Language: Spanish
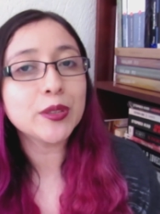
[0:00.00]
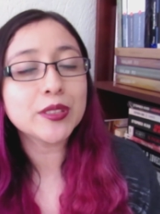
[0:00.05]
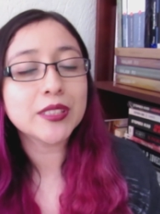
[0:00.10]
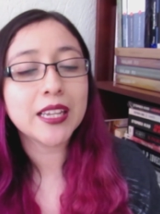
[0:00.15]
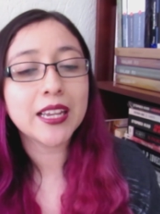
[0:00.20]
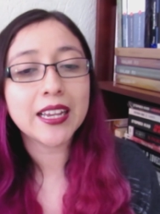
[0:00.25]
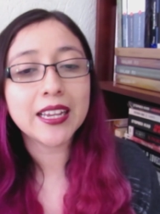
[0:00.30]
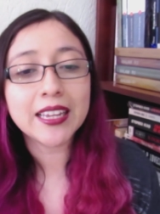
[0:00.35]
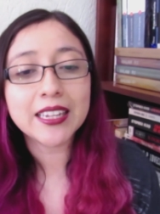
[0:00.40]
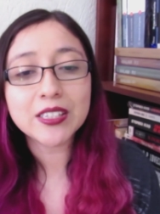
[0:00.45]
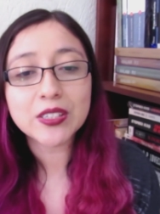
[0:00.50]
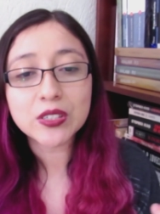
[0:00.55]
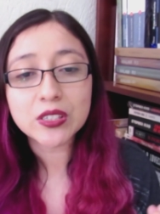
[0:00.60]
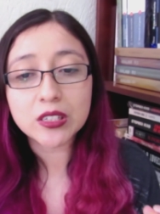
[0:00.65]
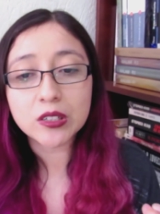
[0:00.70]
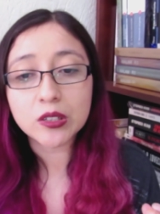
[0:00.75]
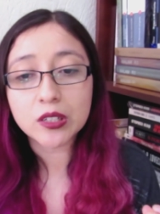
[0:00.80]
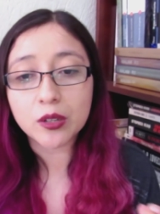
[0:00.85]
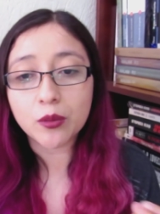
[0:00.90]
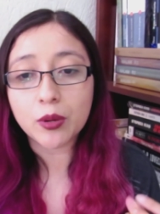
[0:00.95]
O sea, eso es
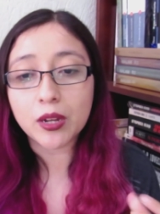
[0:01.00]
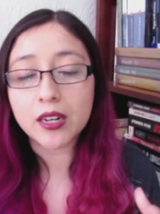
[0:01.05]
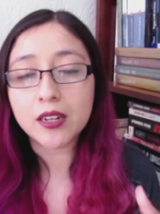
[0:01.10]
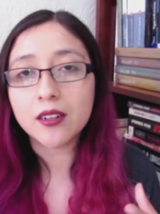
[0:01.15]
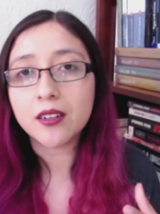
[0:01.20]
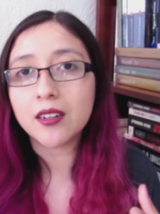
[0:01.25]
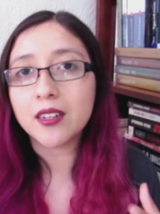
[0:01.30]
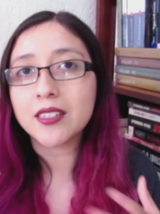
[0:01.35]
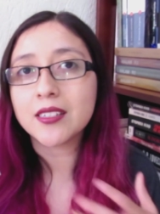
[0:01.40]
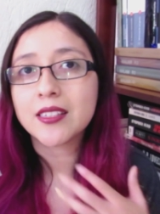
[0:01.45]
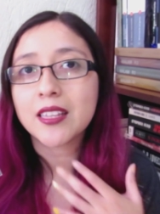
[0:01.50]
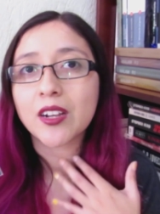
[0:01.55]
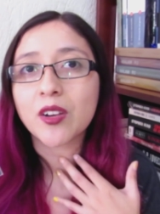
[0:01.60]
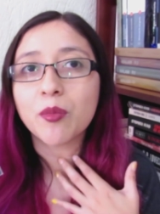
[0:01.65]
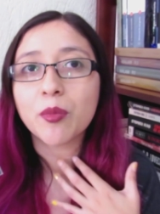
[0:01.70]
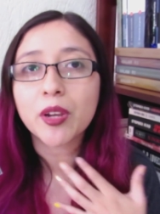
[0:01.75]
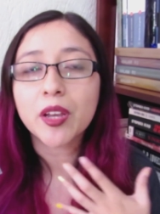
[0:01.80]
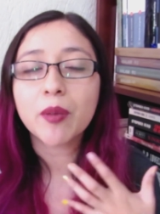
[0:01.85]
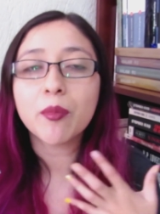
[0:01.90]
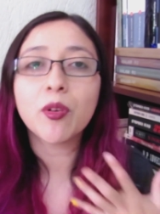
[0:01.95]
algo que igual le está
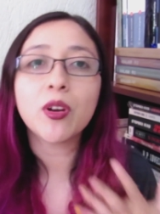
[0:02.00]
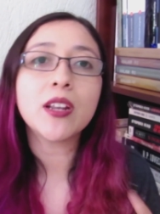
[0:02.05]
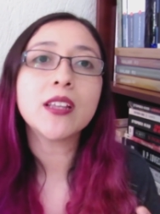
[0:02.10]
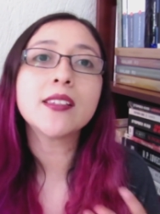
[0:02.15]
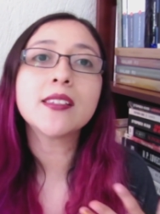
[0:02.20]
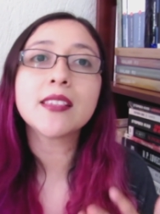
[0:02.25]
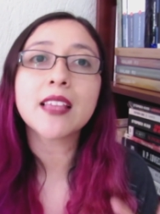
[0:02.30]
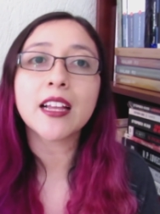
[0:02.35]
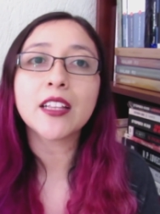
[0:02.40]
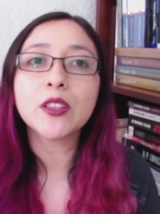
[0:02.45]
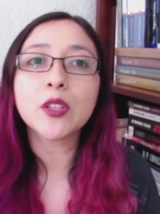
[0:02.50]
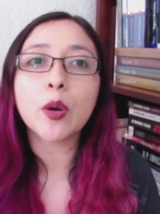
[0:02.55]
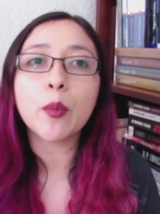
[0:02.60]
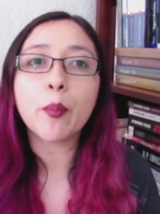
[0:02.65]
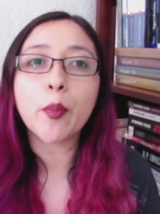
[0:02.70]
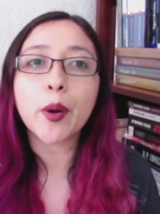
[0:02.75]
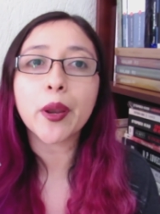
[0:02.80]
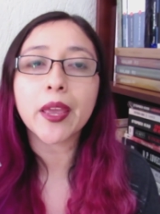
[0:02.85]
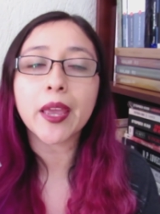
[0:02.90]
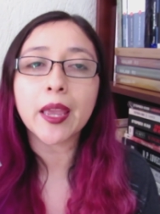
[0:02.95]
como que molestando
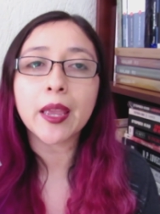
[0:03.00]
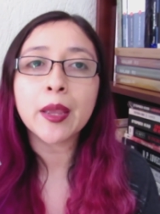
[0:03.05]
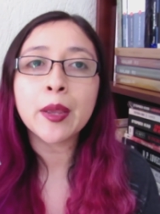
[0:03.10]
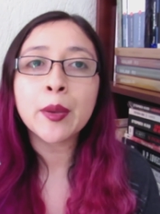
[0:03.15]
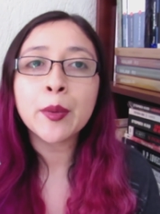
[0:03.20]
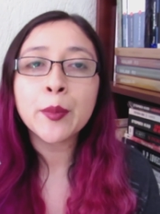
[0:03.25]
porque